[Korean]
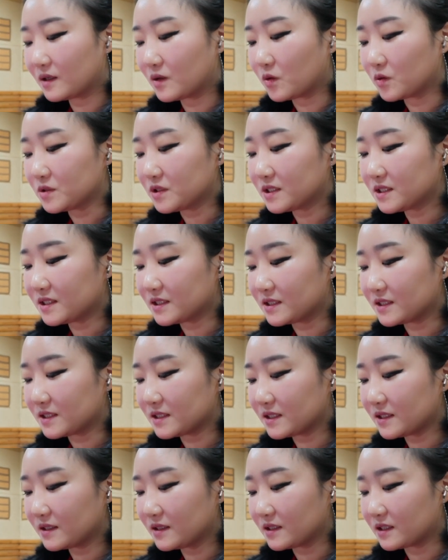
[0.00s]
오늘
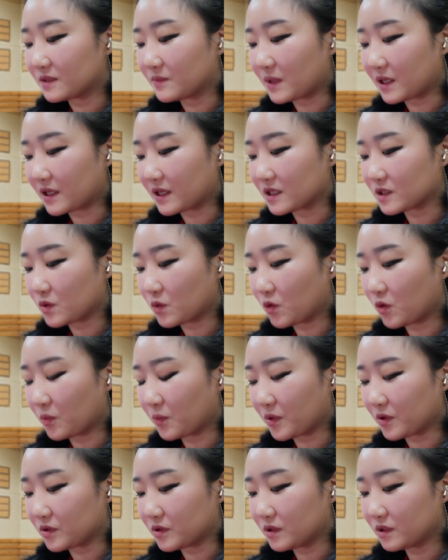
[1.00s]
들으신 음악의
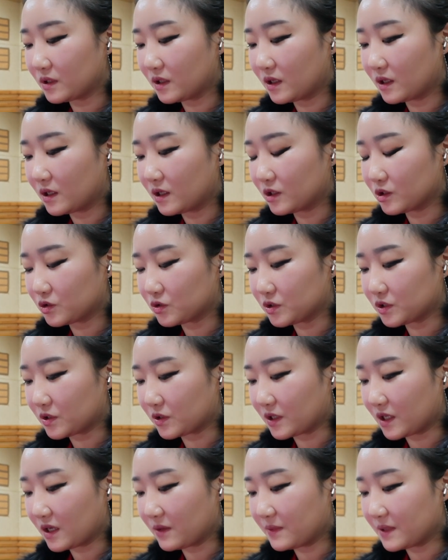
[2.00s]
선곡표는
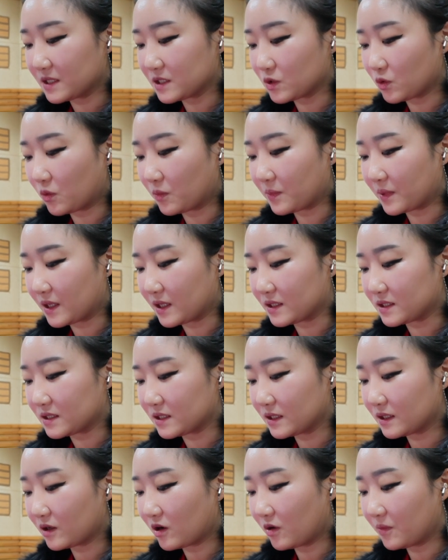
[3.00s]
춘천 KBS
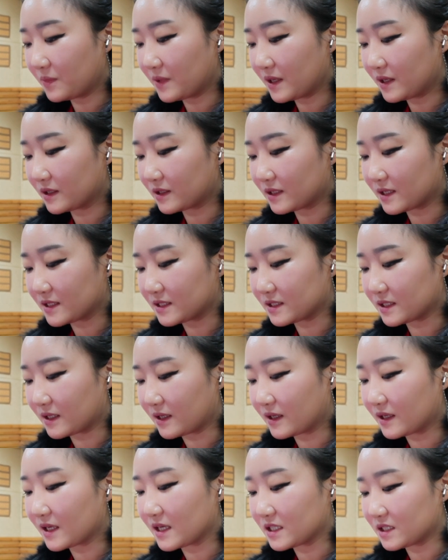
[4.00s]
홈페이지 커피 앤 클래식
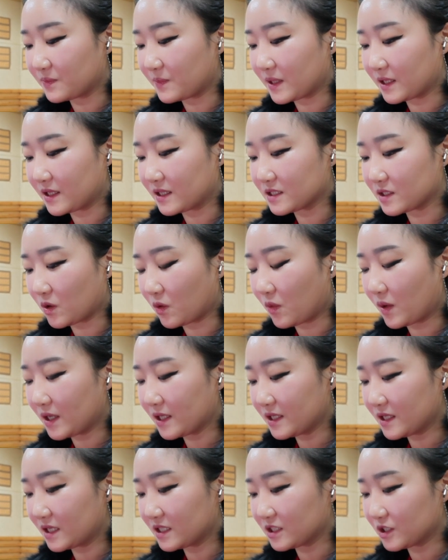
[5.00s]
게시판에서
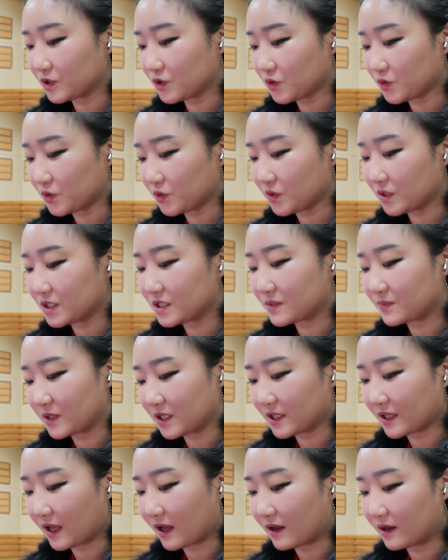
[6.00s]
확인하실 수
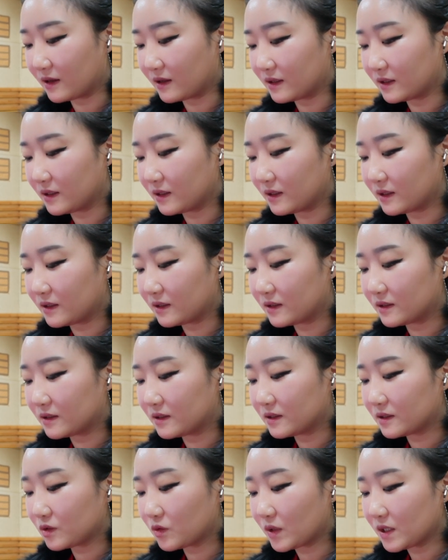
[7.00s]
있습니다.
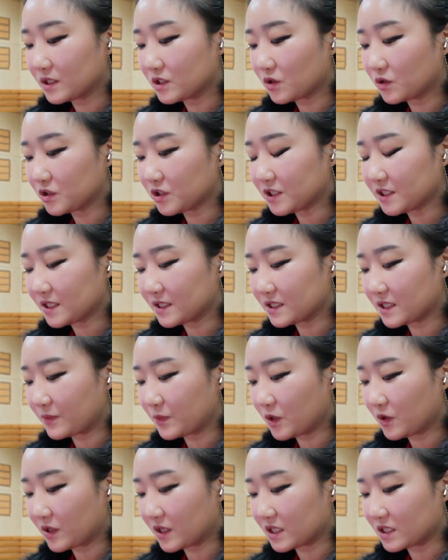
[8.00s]
또한 청취자
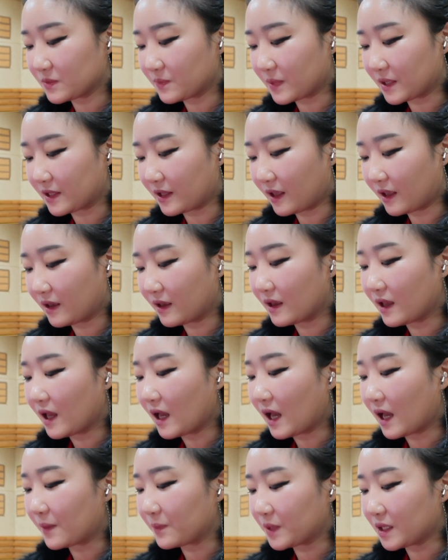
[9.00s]
참여 게시판에
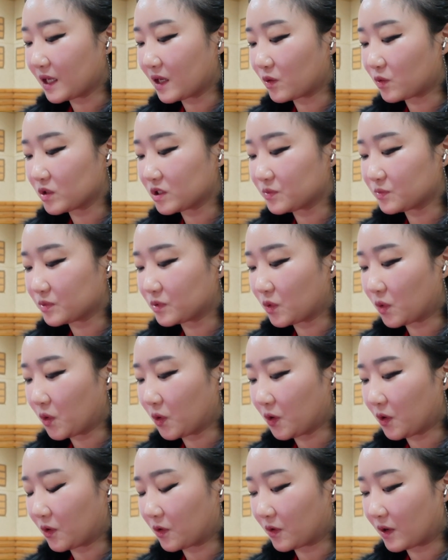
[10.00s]
함께하고 싶은
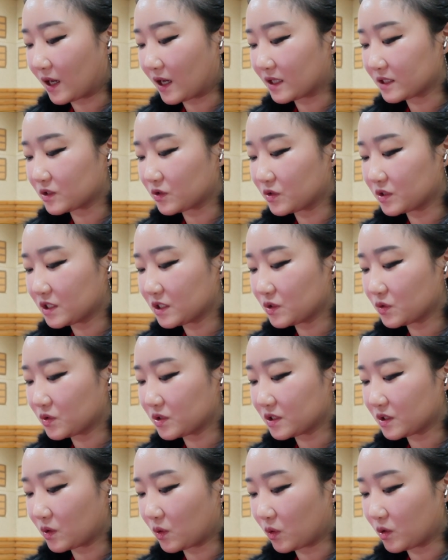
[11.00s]
공연과 전시
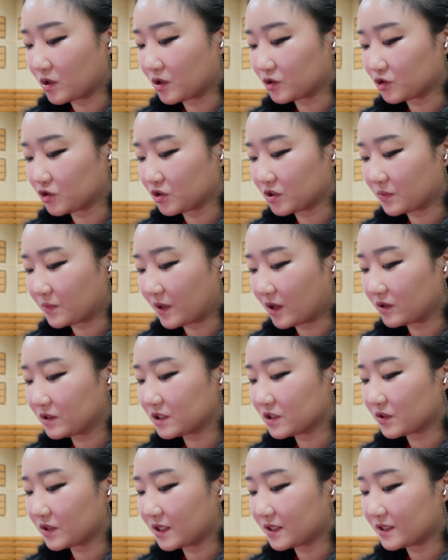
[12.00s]
소식을 올려주시면
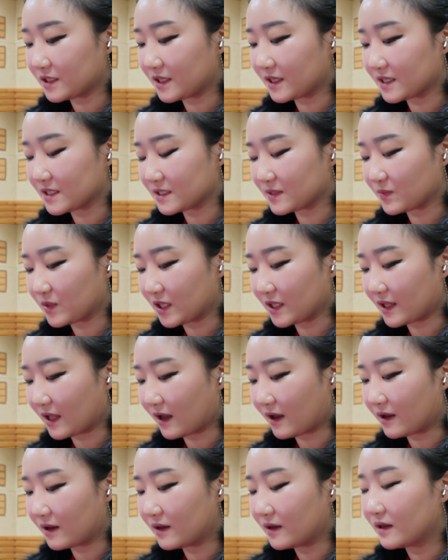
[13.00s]
전해드리겠습니다.